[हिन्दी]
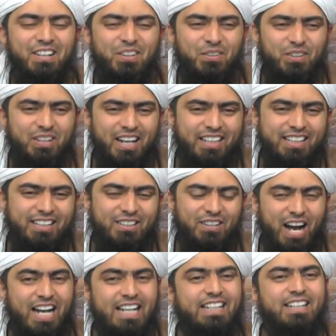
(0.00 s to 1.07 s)
वो कह दी थी
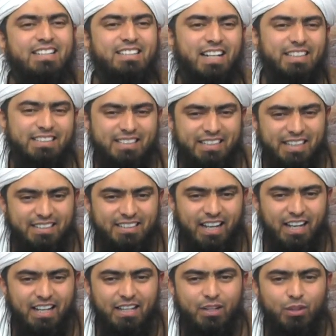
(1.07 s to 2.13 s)
आखिरी का चांद इसलिए था
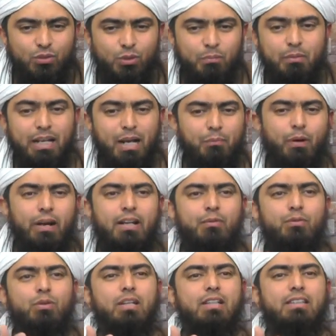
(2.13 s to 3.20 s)
तो मेरा पॉइंट ऑफ
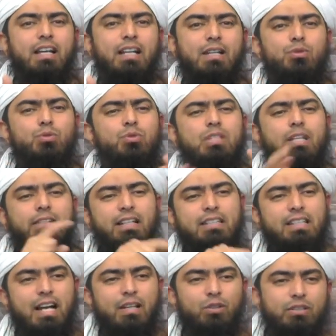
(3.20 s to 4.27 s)
व्यू ये था कि दूसरे वाला
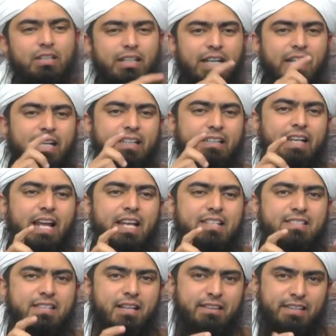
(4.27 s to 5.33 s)
चांद होता कि एक नई
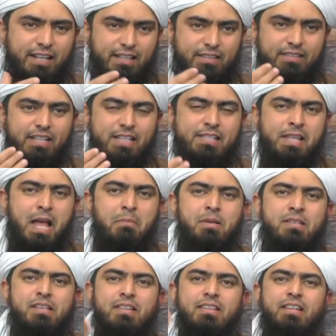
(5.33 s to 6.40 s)
सल्तनत
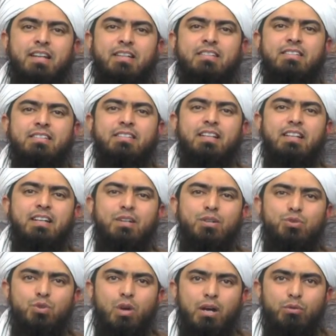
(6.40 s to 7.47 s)
इस्लामी सल्तनत
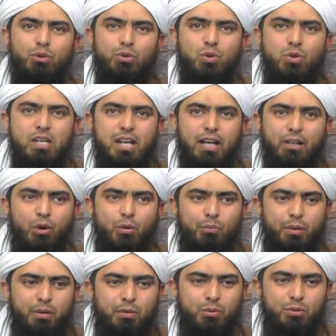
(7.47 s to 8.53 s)
जो है वो दुनिया के
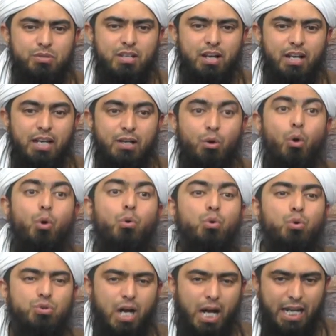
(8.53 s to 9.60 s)
ऊपर उसका एक
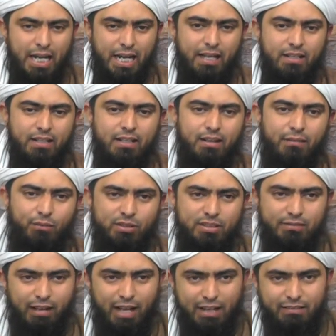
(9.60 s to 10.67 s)
अरूज आया है वो
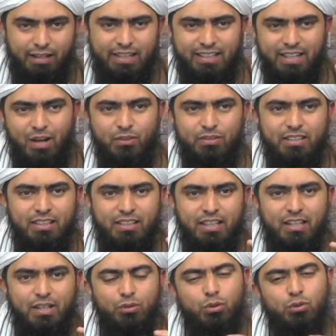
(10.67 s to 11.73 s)
जवाल वाली ना होती
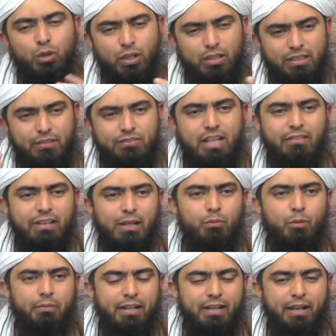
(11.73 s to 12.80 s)
तो दोनों तरफ तावील
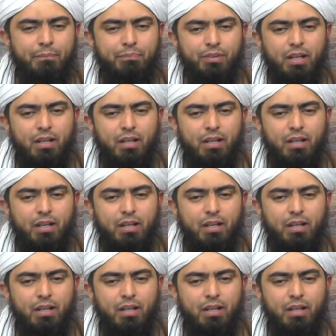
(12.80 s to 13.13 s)
मुमकिन है